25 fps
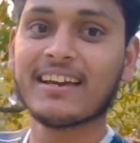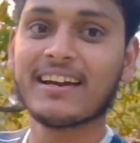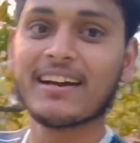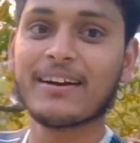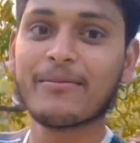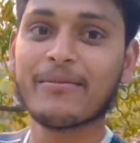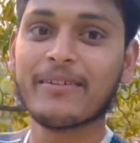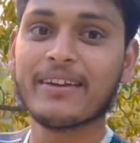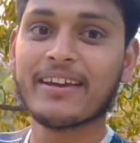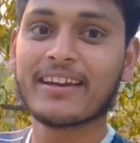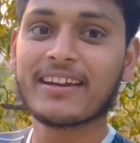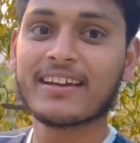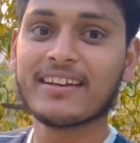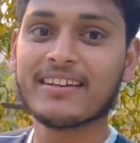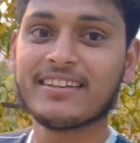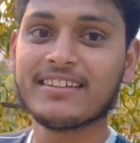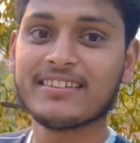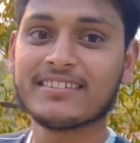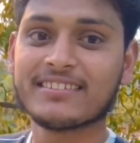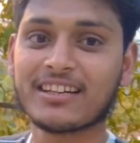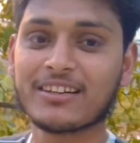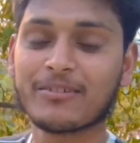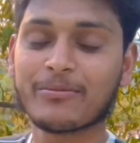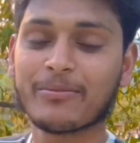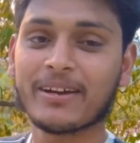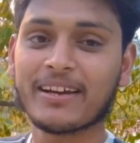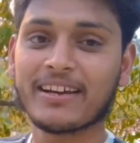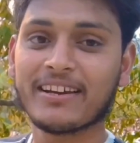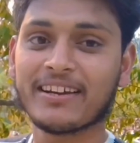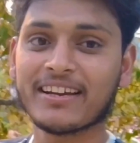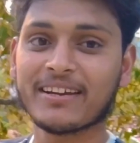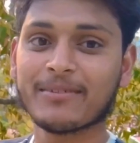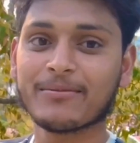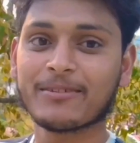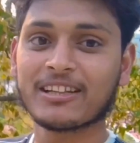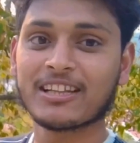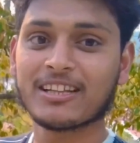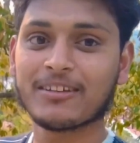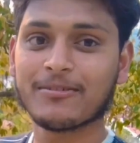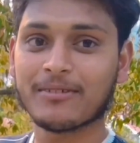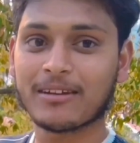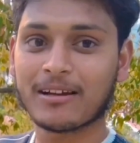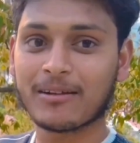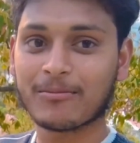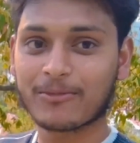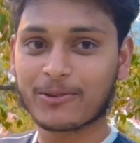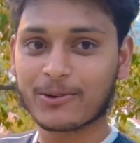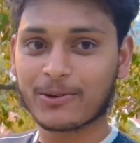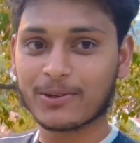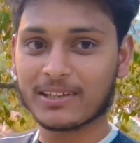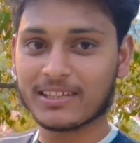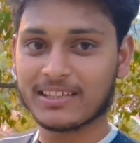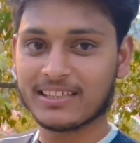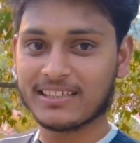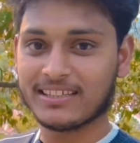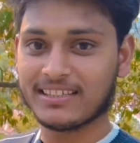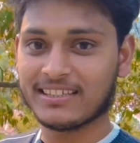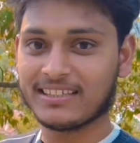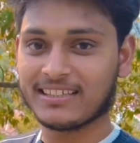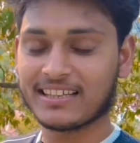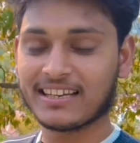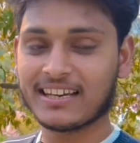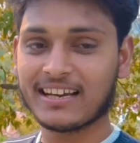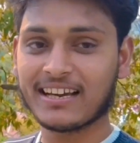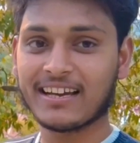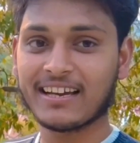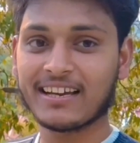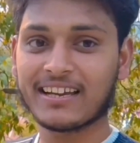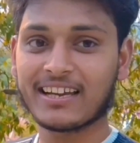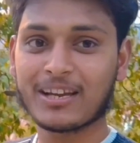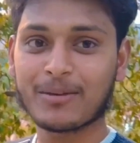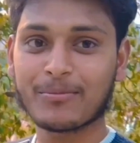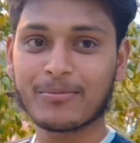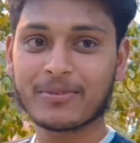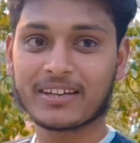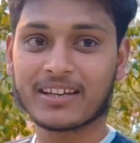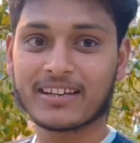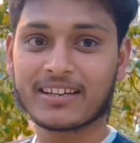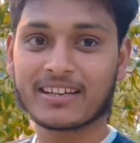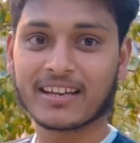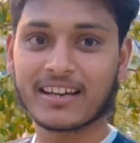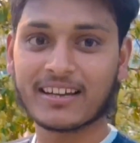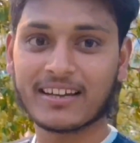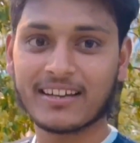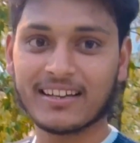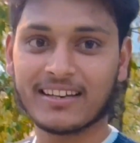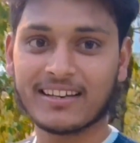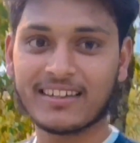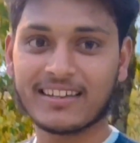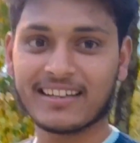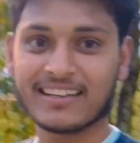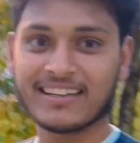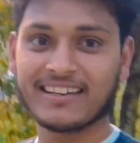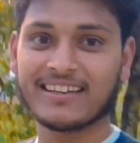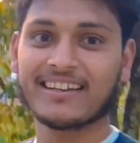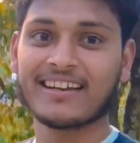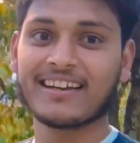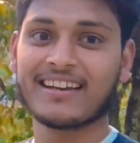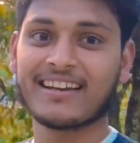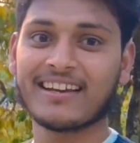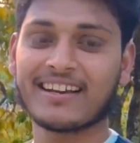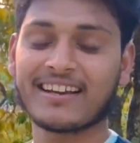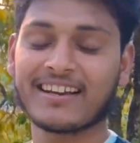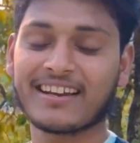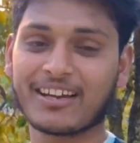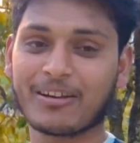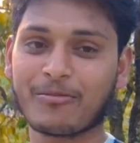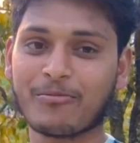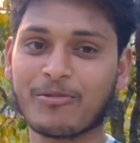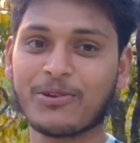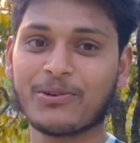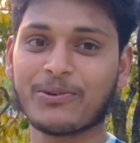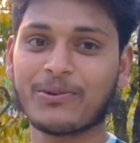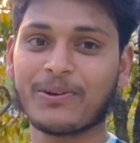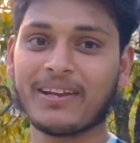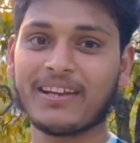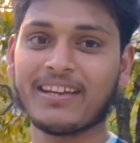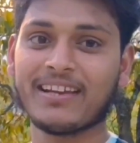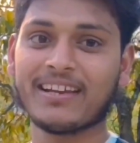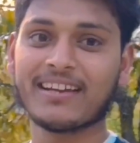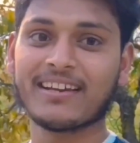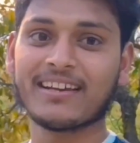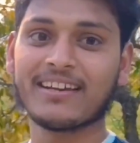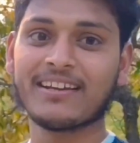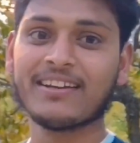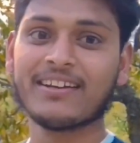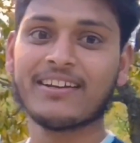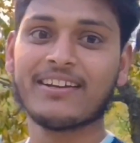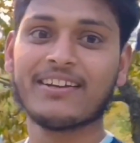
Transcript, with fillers: हम एक ही टी शर्ट पहने हैं मतलब हमको इतना है कि ठंडी नहीं लग रही है गर्मी हो रही है